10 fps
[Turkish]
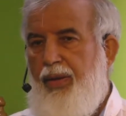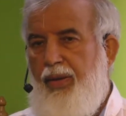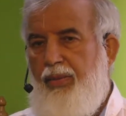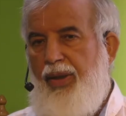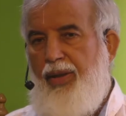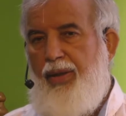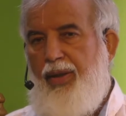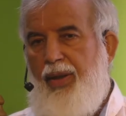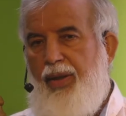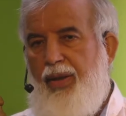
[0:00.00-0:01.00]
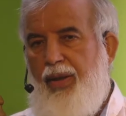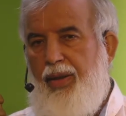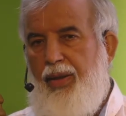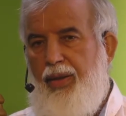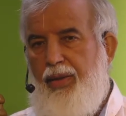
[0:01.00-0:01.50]
Men
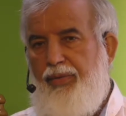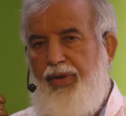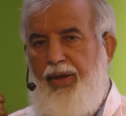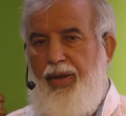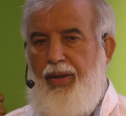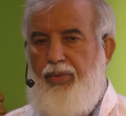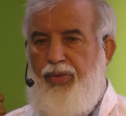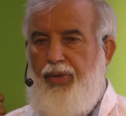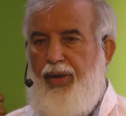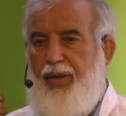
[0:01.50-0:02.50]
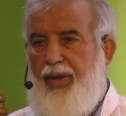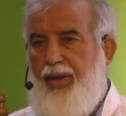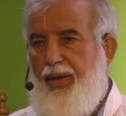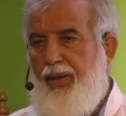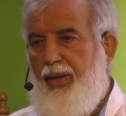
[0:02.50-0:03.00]
yehdihillah fela mudille
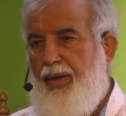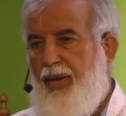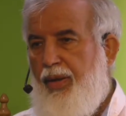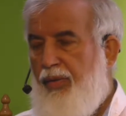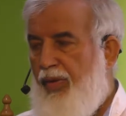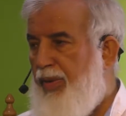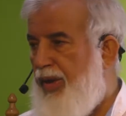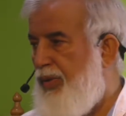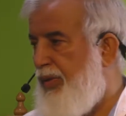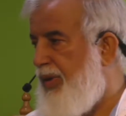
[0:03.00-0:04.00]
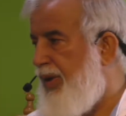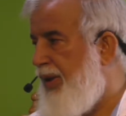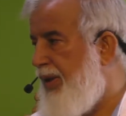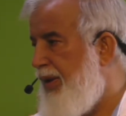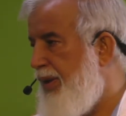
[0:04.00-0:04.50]
leh ve men
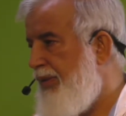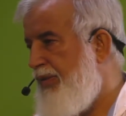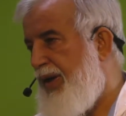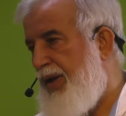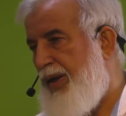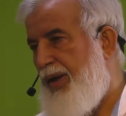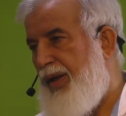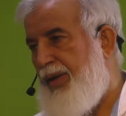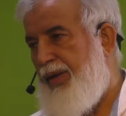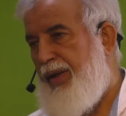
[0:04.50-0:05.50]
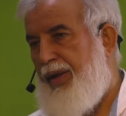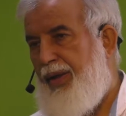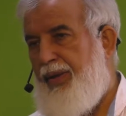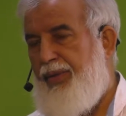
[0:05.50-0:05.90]
yudlil fela hadiye leh.